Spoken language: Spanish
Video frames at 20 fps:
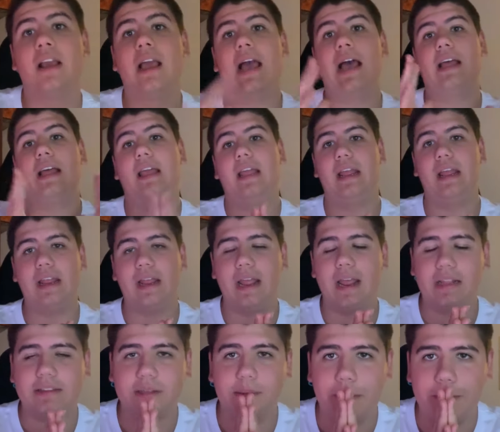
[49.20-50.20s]
Eh,
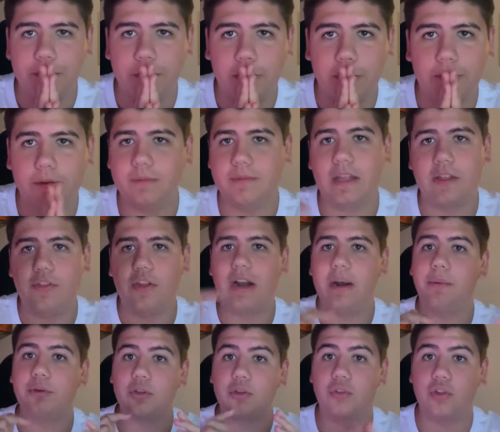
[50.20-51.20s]
activando, dándole
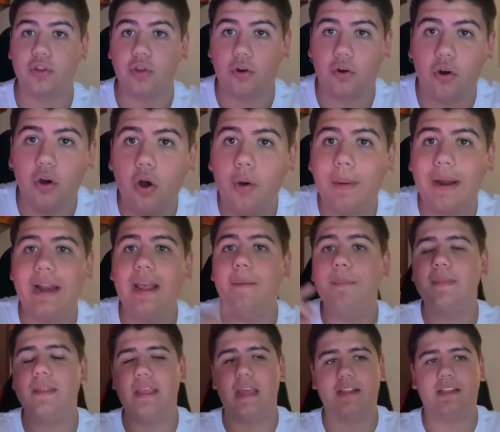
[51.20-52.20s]
al botoncito rojo,
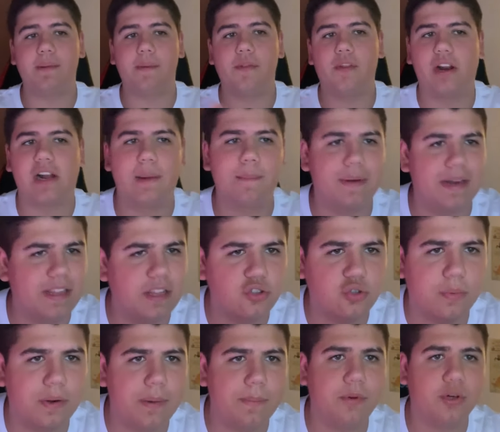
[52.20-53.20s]
¿vale? Y activando la campanita,
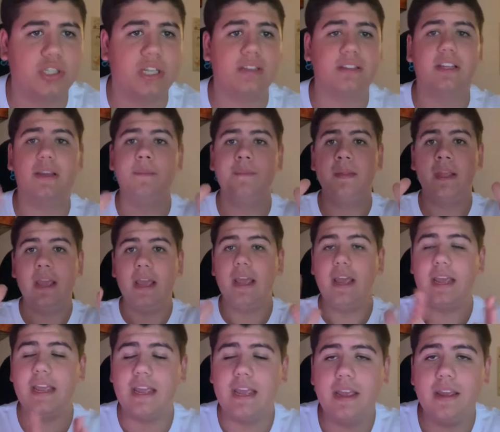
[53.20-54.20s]
súper importante.
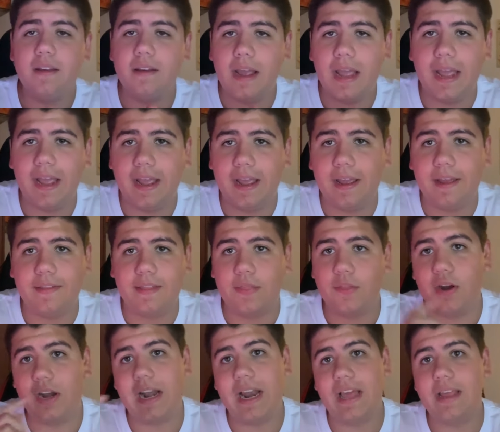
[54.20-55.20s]
Y eh,
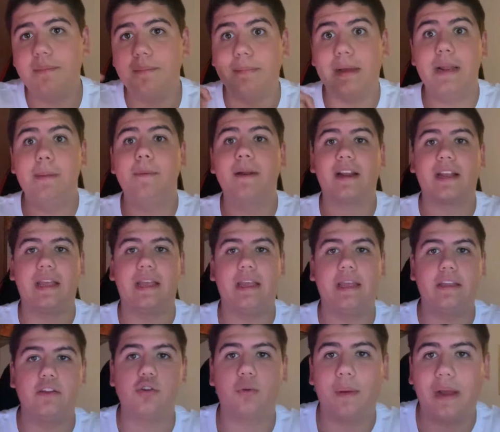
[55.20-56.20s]
dándole a like, ¿vale? Para
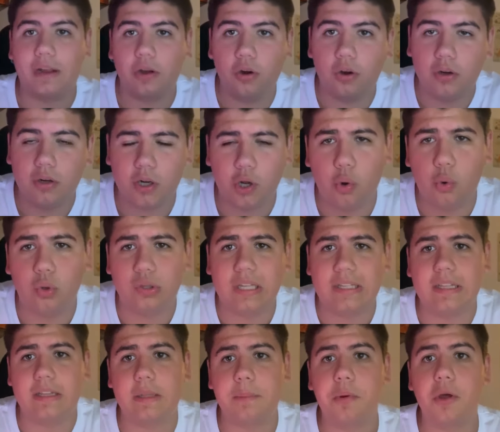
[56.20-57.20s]
que yo vea que os gusta
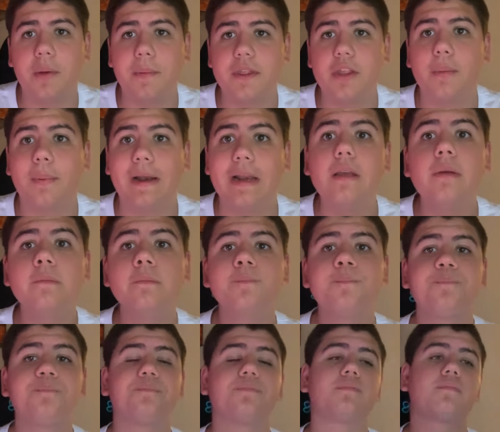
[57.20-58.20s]
este tipo de vídeos, ¿vale?
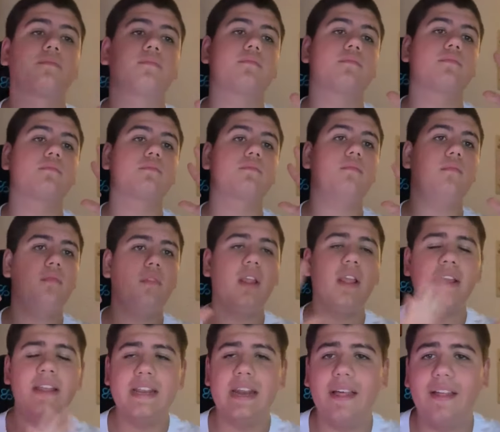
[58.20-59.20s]

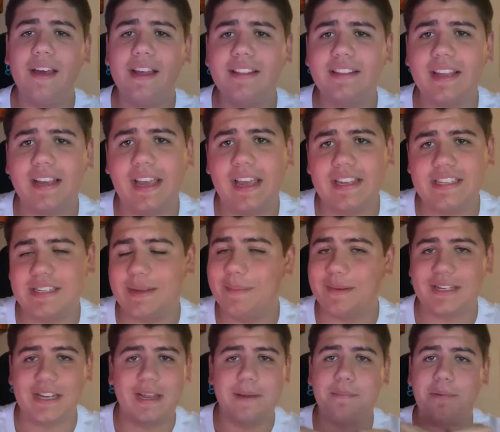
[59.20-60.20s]
Y nada, gente, que si
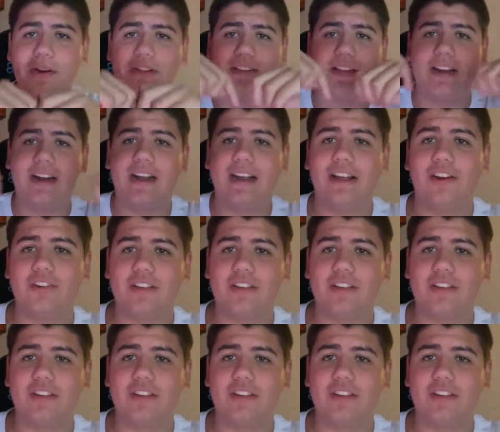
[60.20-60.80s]
me seguís por Instagram, que